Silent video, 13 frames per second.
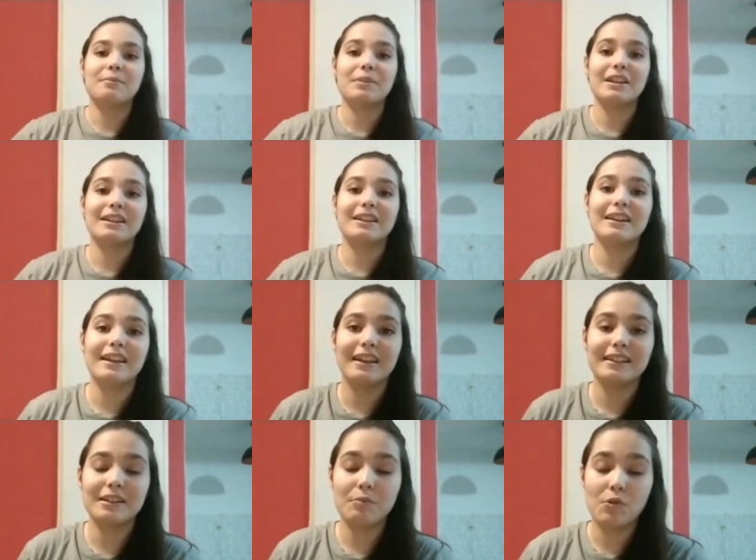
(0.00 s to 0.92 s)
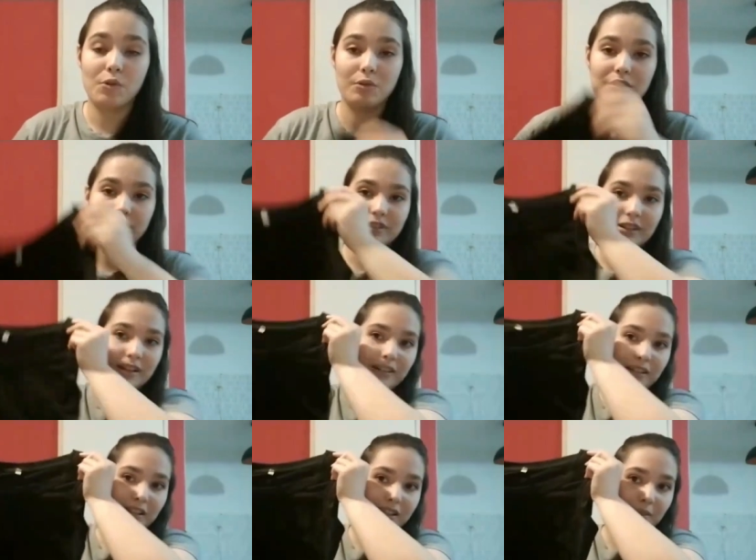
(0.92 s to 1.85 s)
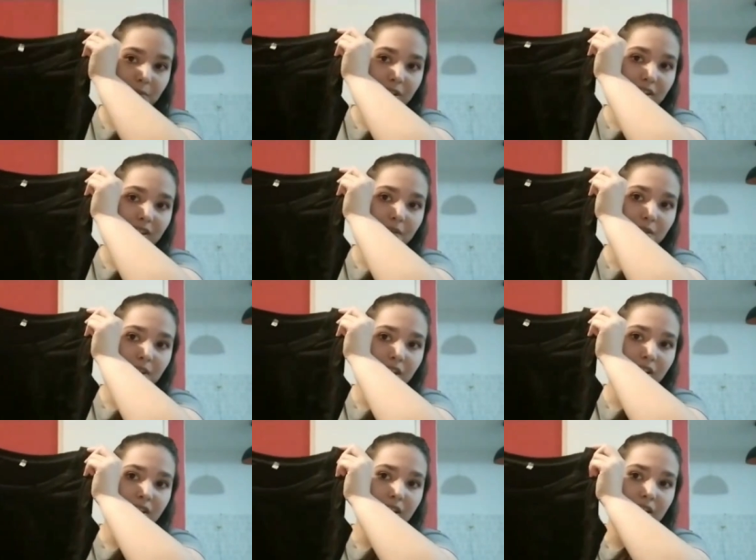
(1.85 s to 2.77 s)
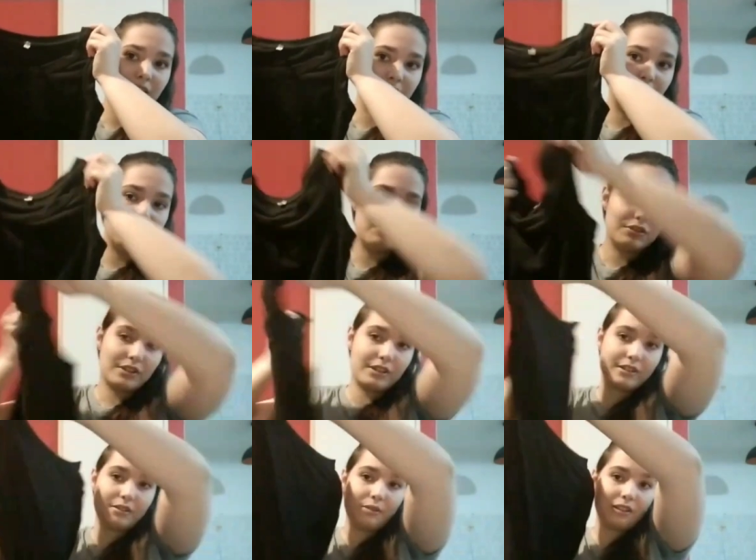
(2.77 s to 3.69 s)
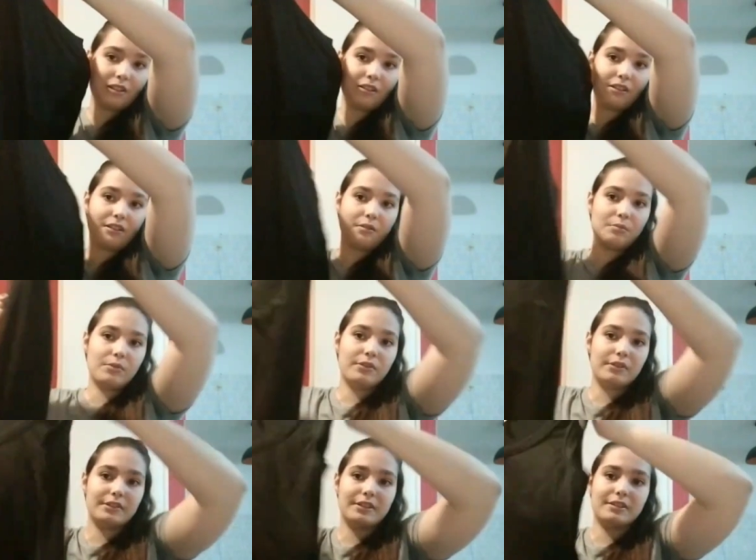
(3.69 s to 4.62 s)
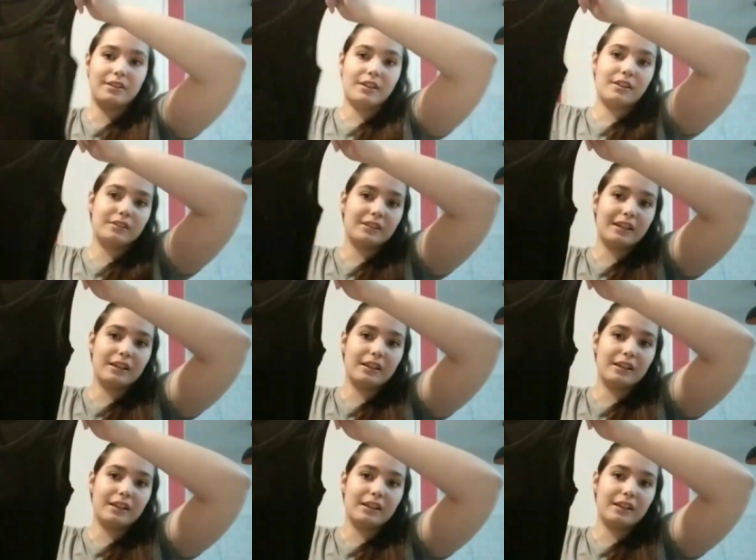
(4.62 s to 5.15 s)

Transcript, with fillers: también esta musculosa, que también está viejita, la tengo ya hace bastante tiempo, es así en